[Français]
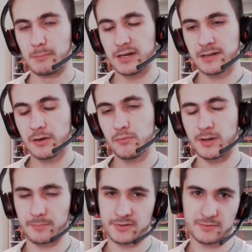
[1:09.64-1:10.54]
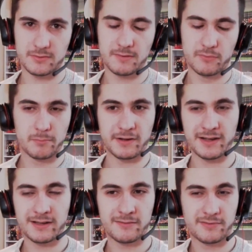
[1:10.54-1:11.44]
malgré lui, hein, parce qu'il veut
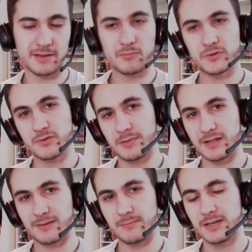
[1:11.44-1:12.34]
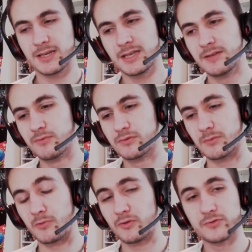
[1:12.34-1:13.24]
pas vraiment se battre, mais il veut
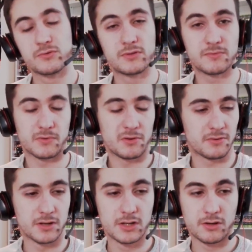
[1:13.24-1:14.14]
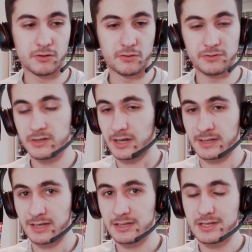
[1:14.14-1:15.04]
seulement se défendre euh, des
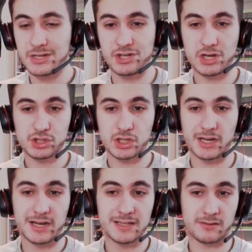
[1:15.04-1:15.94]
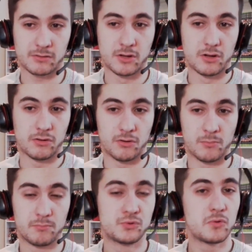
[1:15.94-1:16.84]
racailles qui cherchent à être euh,
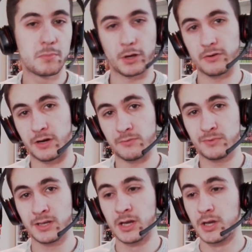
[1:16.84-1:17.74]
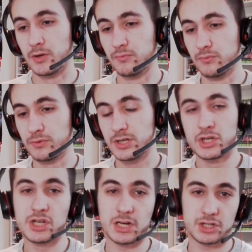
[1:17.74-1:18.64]
supérieurs à lui ou qui
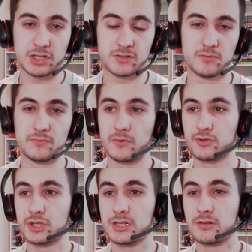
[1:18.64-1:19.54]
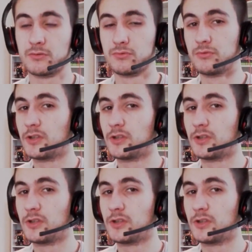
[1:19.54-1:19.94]
cherchent à se venger euh, d'une